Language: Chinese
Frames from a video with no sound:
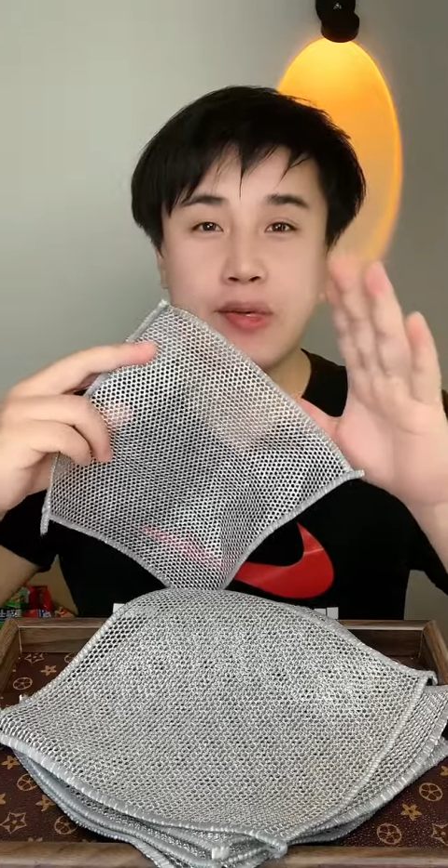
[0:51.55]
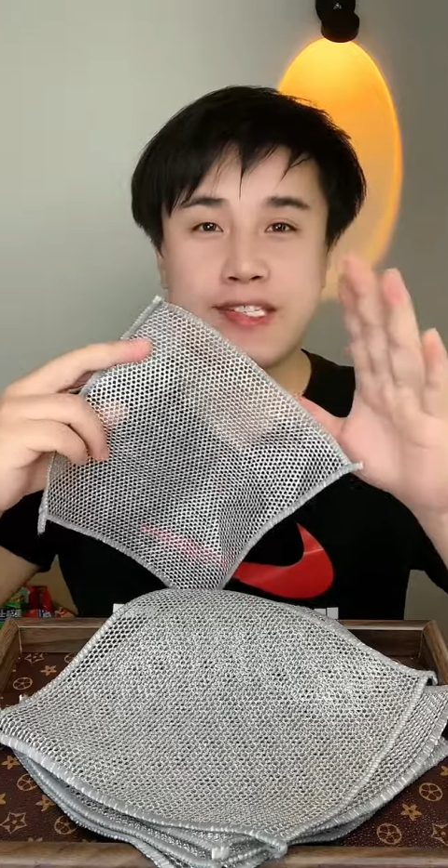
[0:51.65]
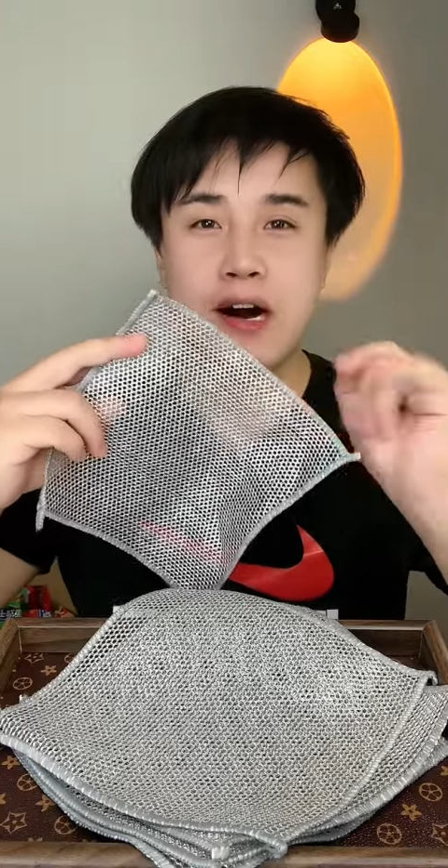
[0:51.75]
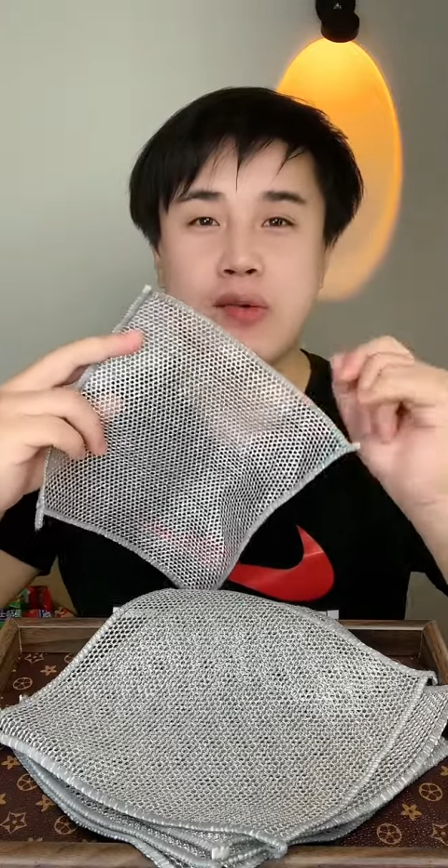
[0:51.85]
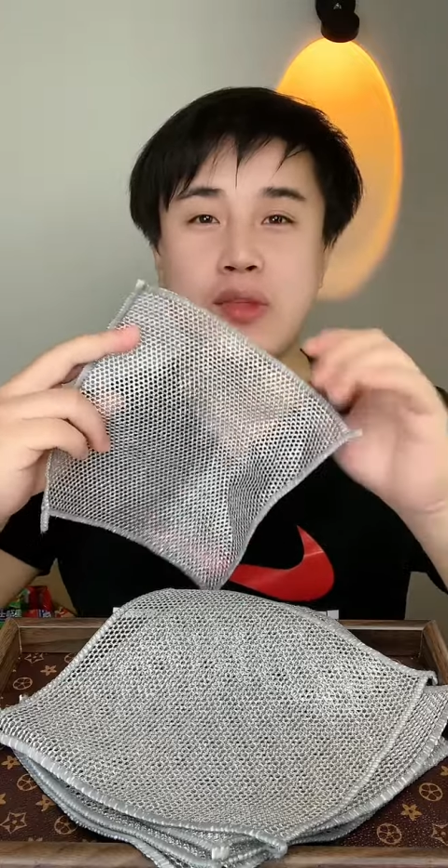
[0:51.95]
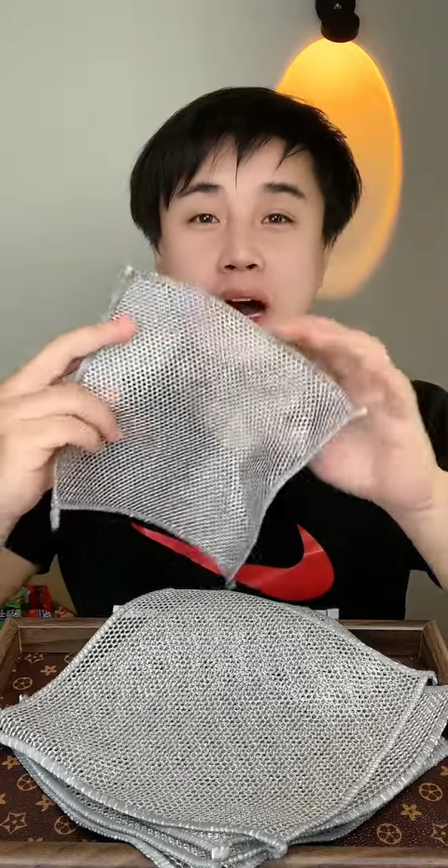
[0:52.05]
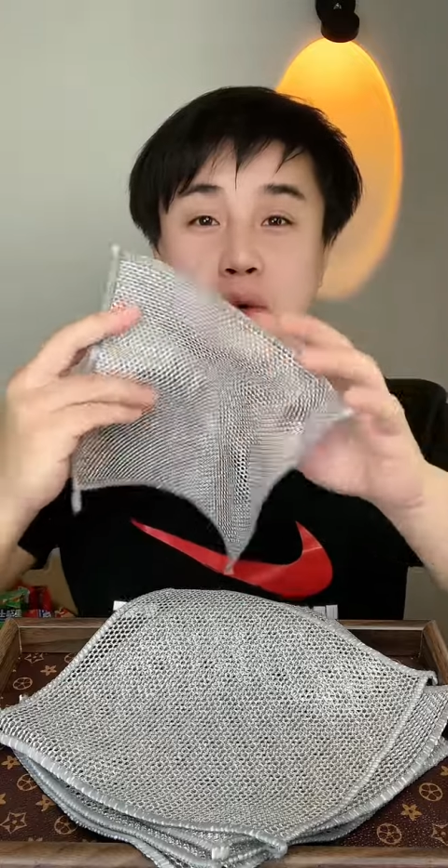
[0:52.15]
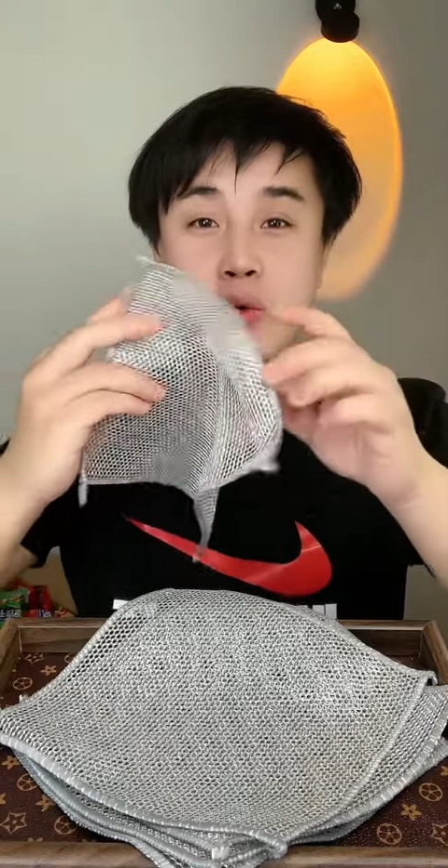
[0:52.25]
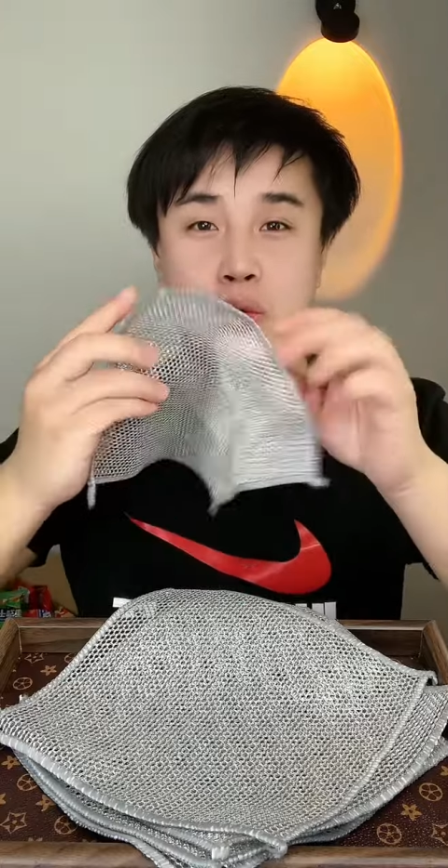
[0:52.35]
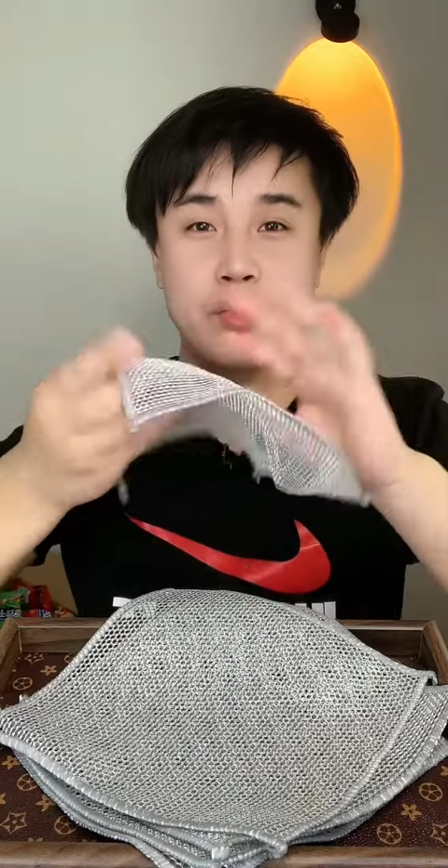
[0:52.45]
会藏污纳
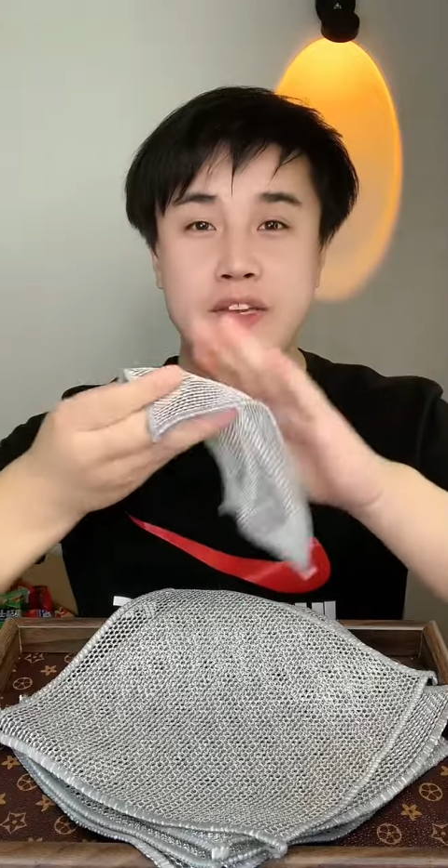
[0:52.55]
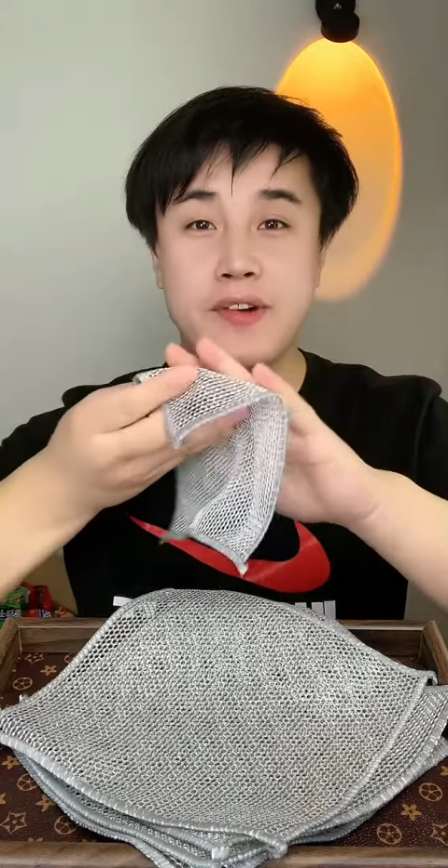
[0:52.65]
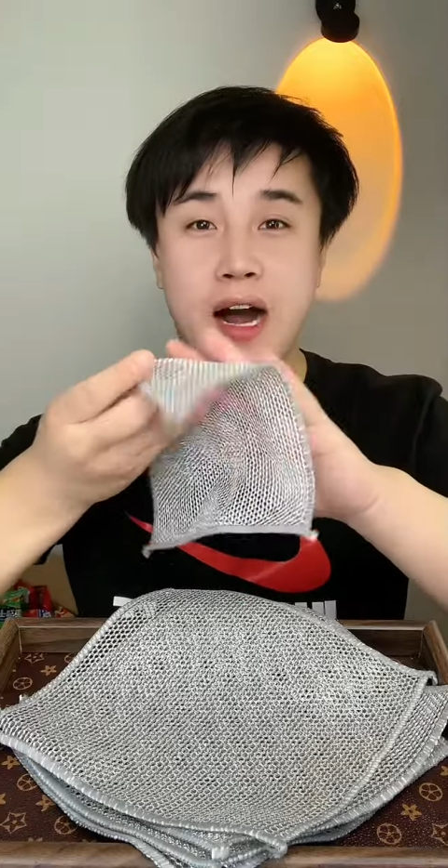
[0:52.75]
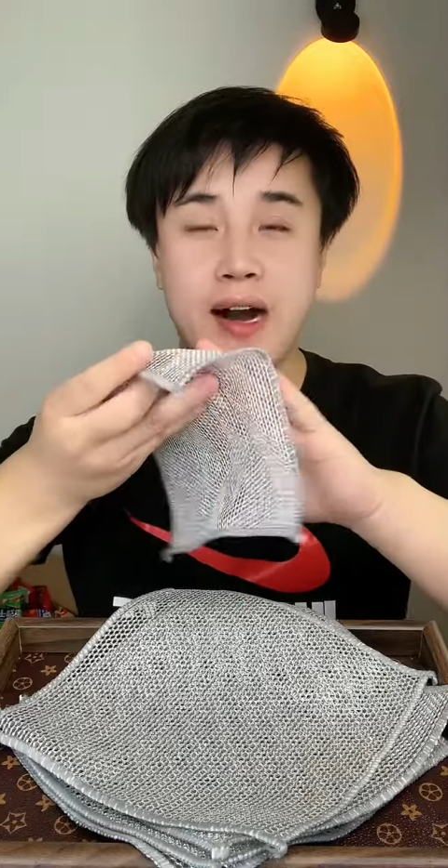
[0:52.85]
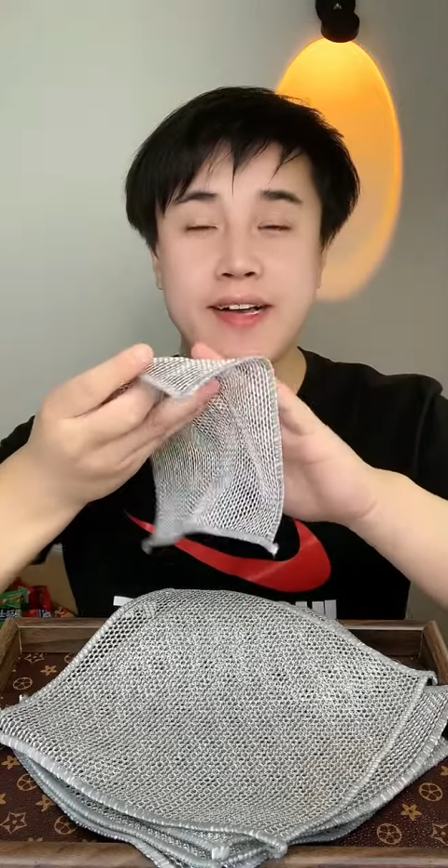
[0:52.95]
垢有异味啊。